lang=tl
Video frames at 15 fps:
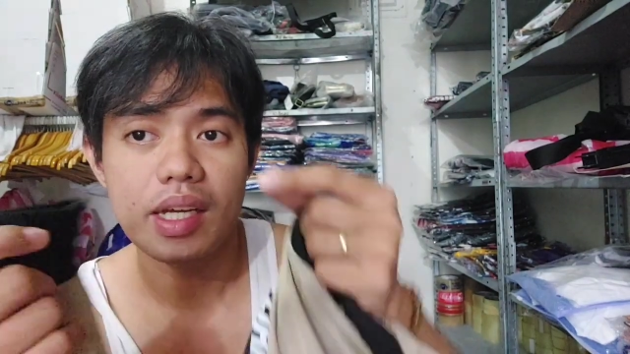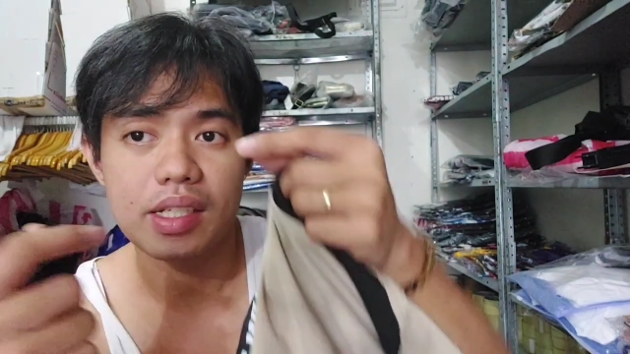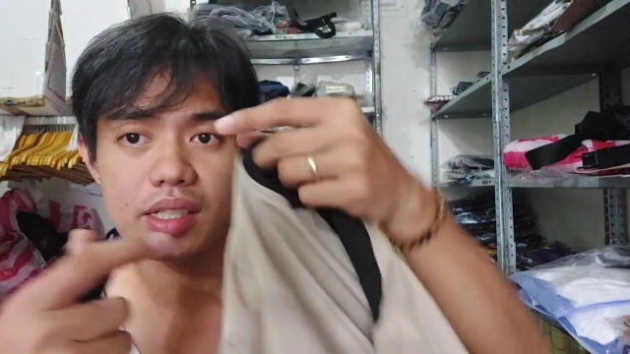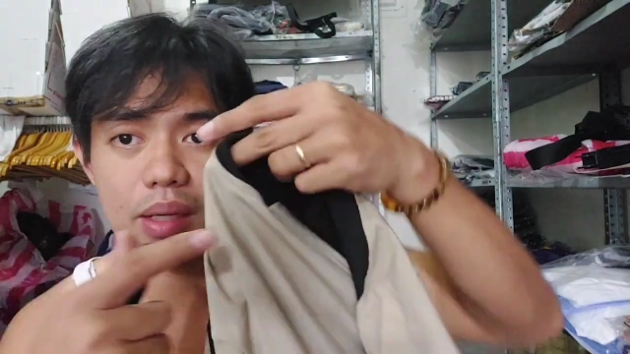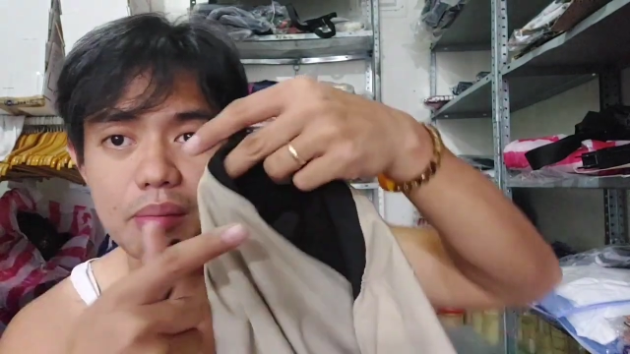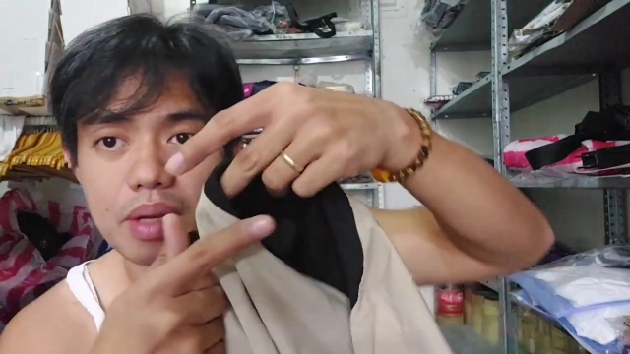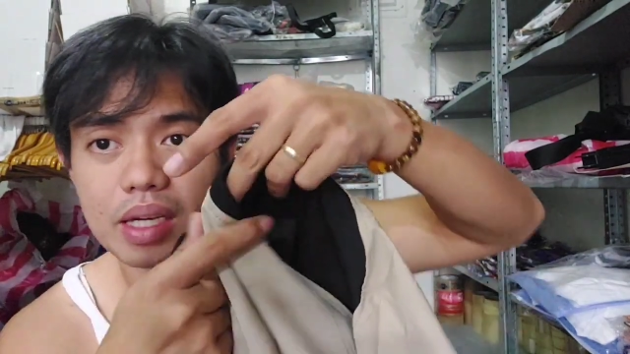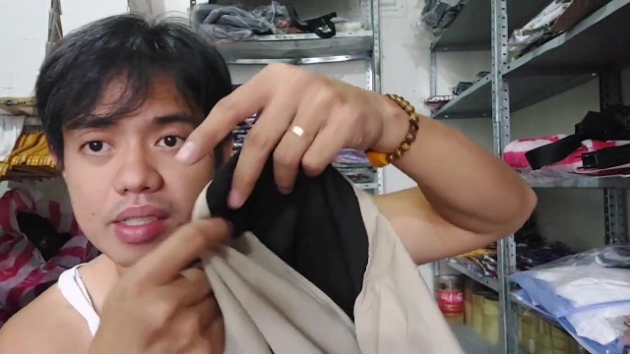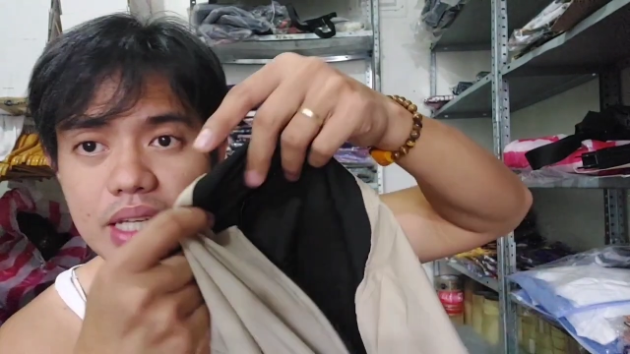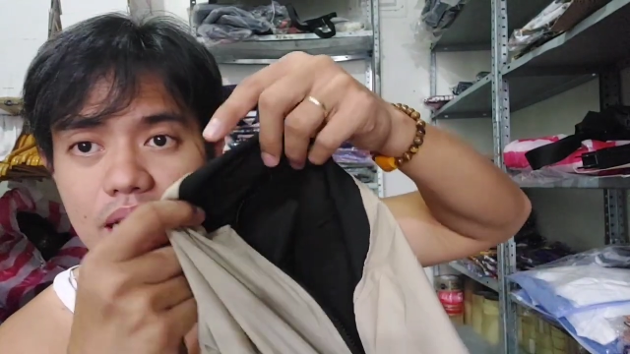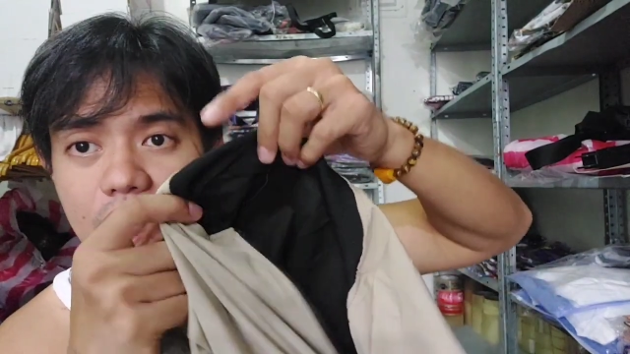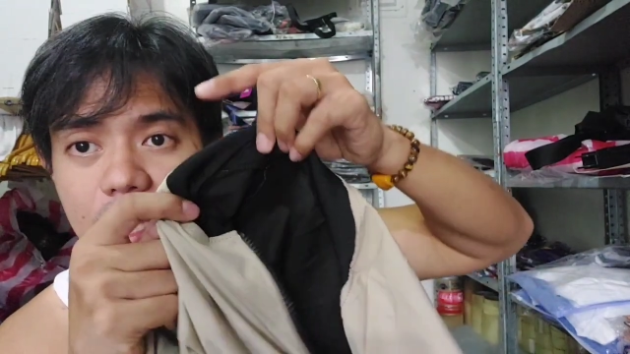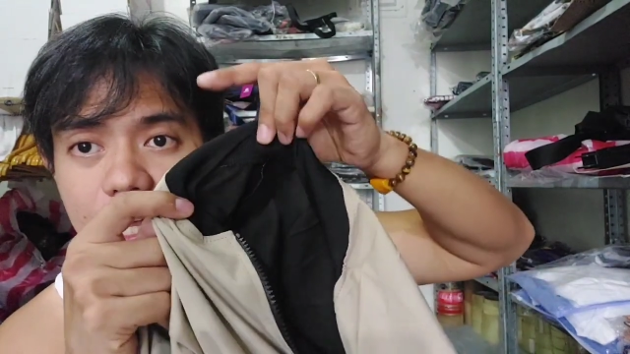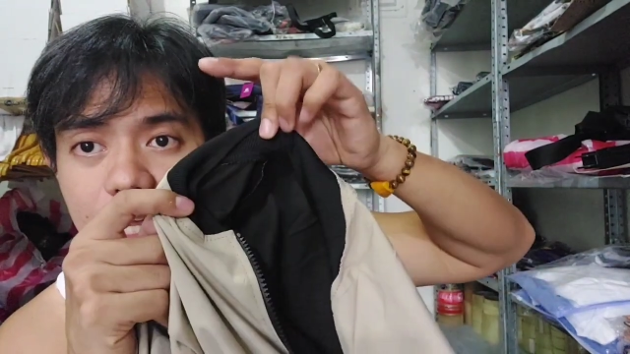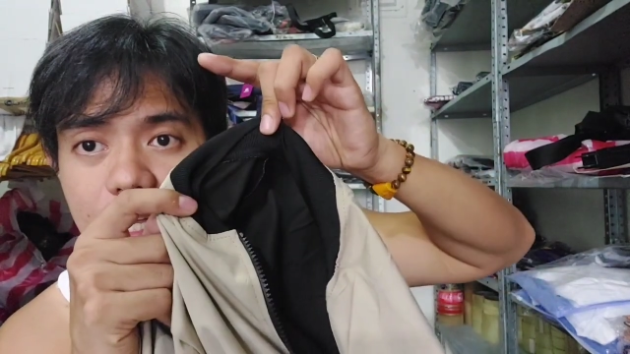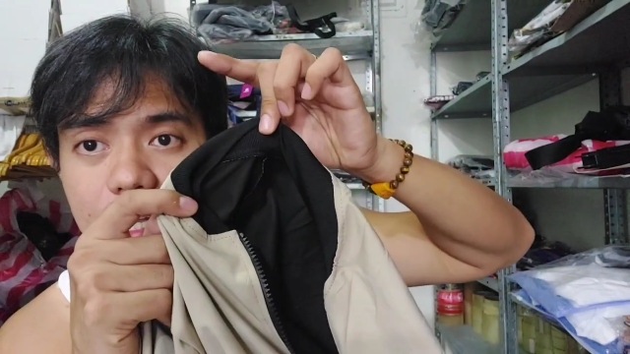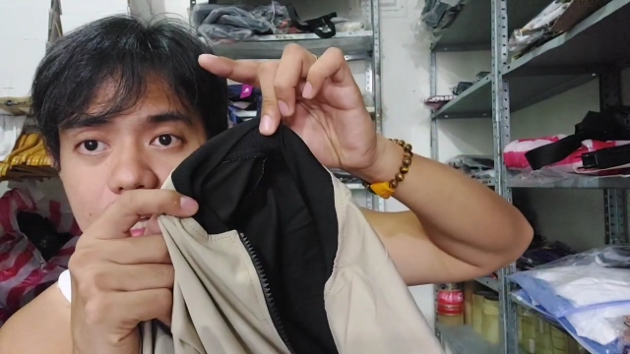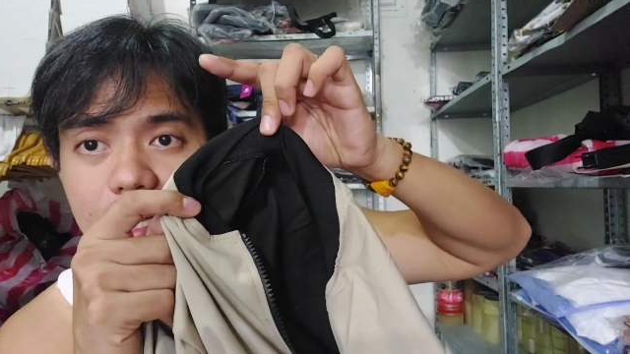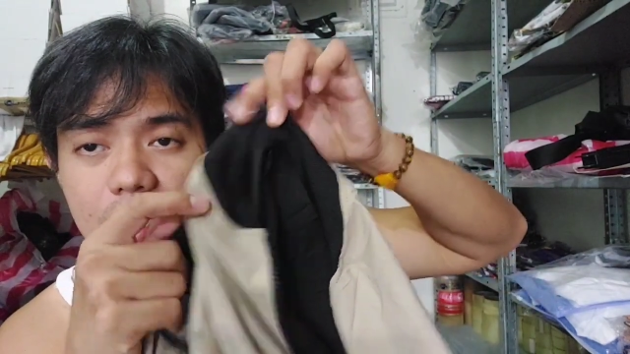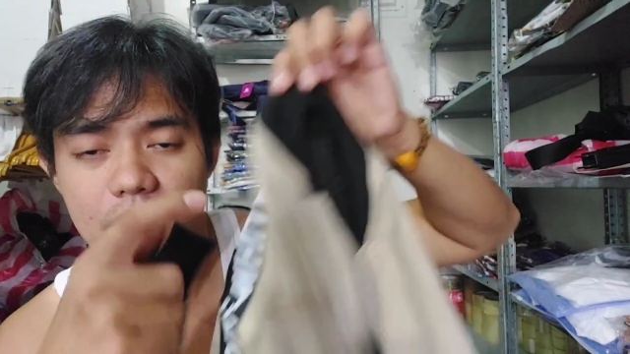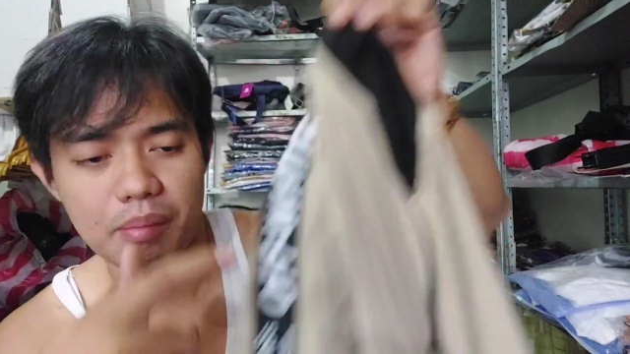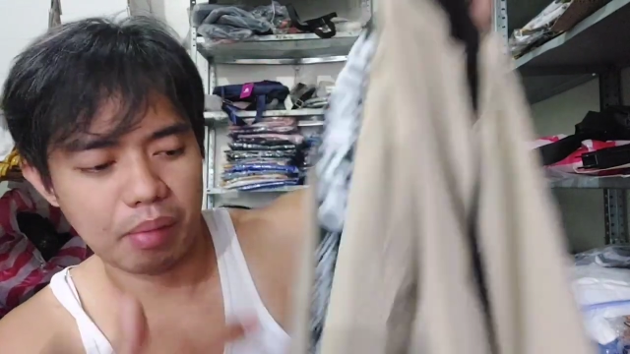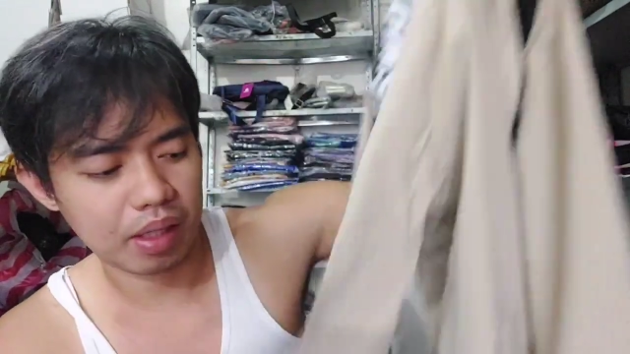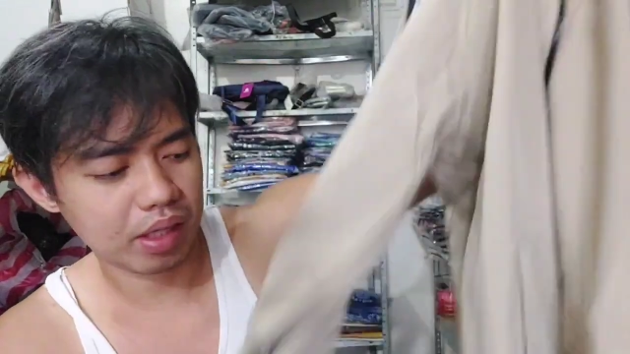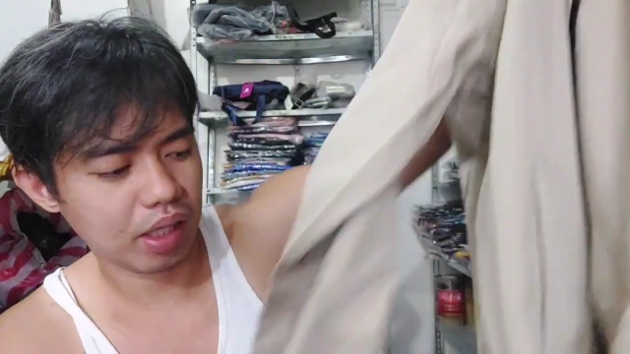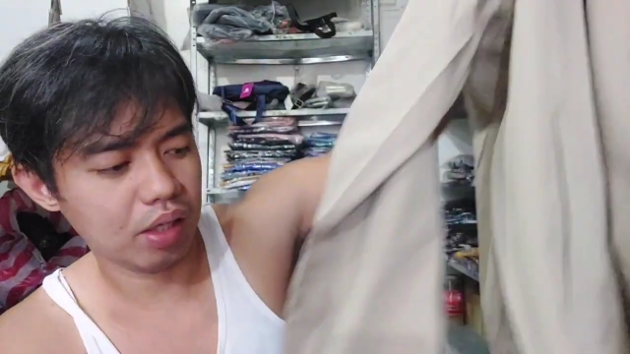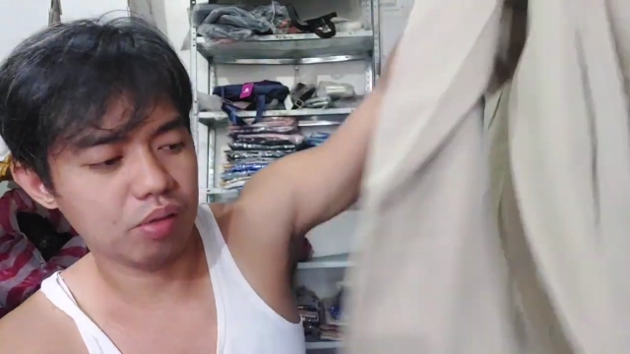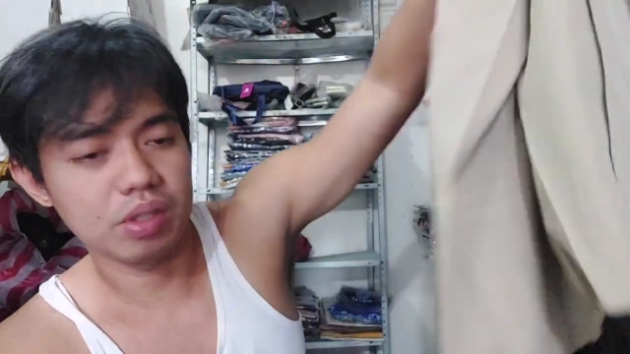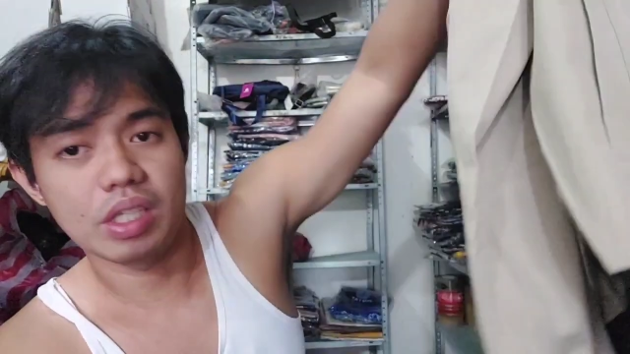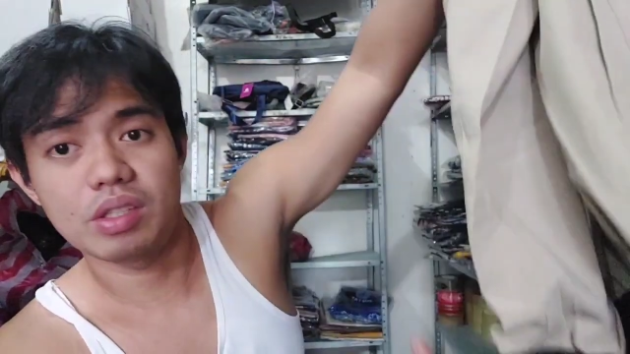Same lang sa leeg.
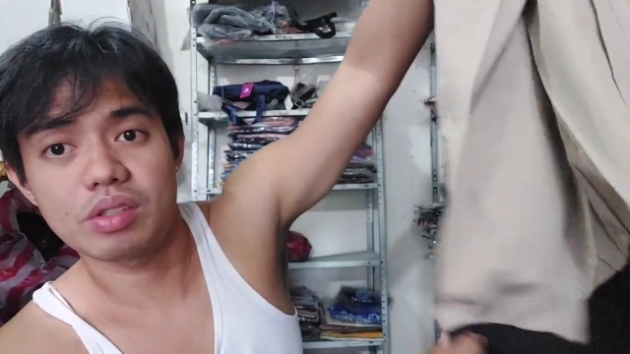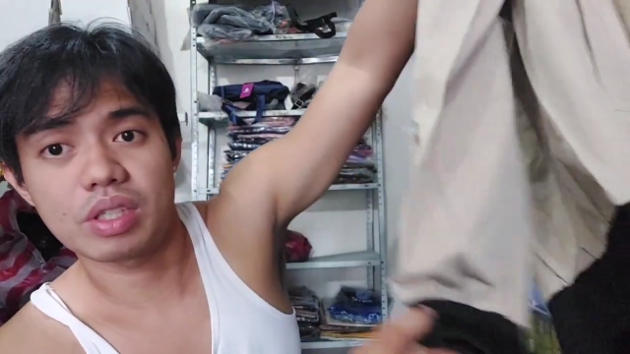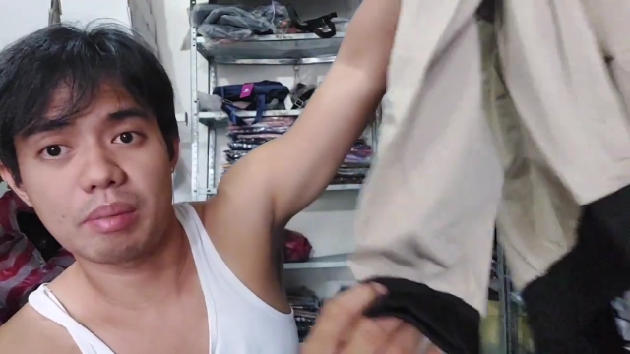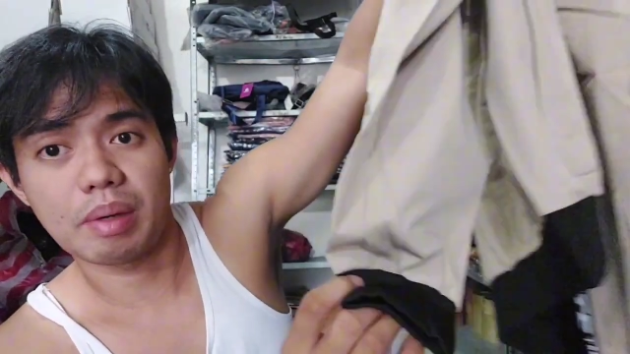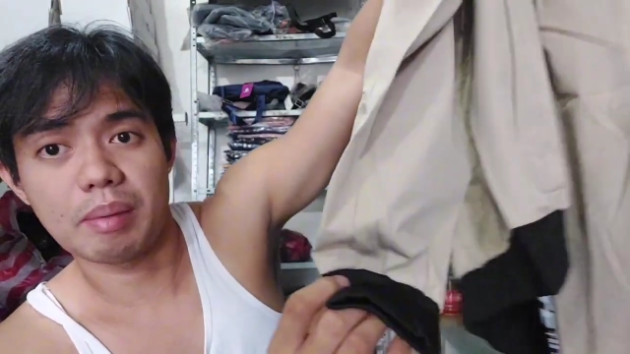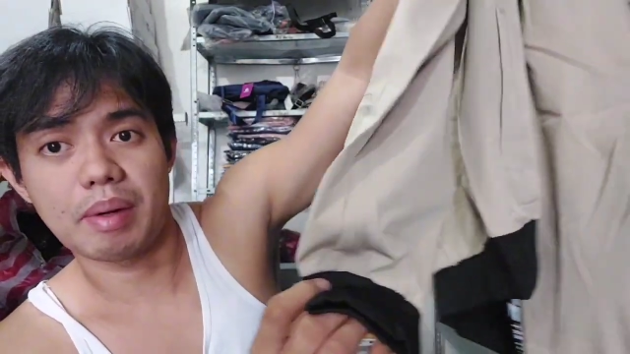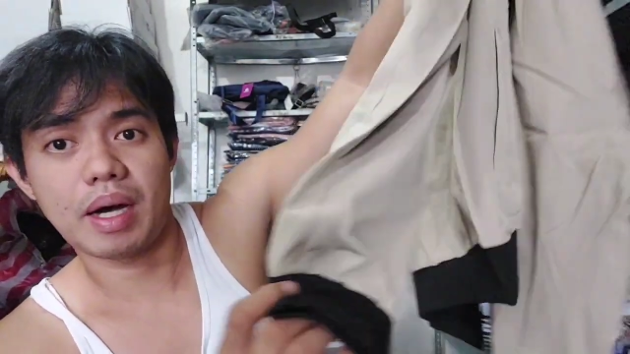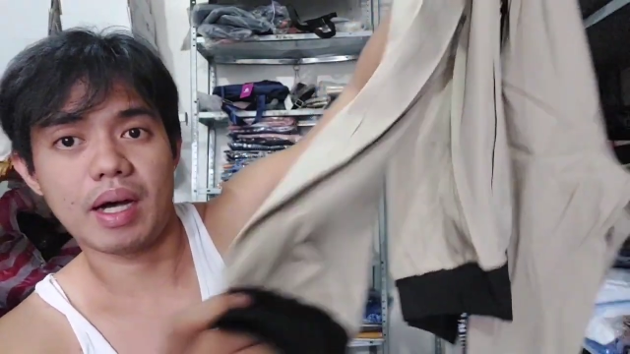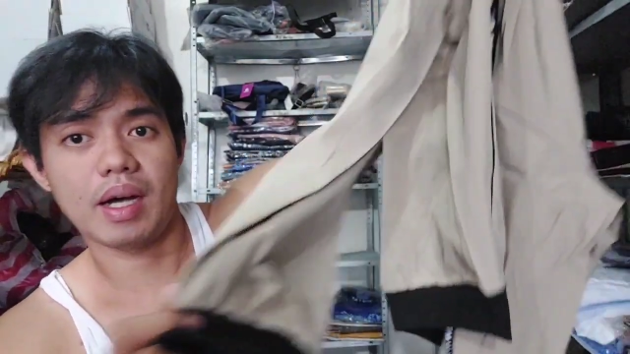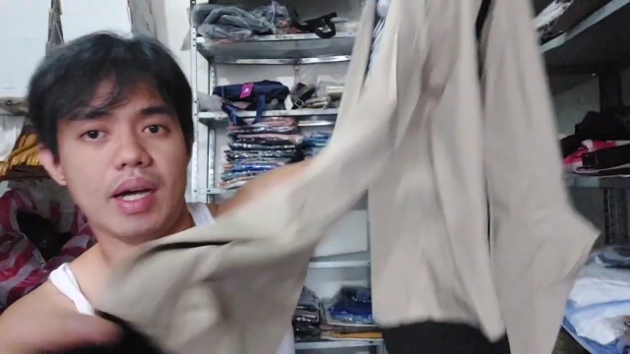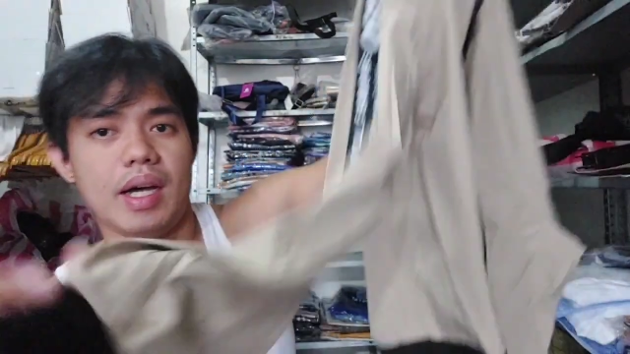Pati yung dito sa baba.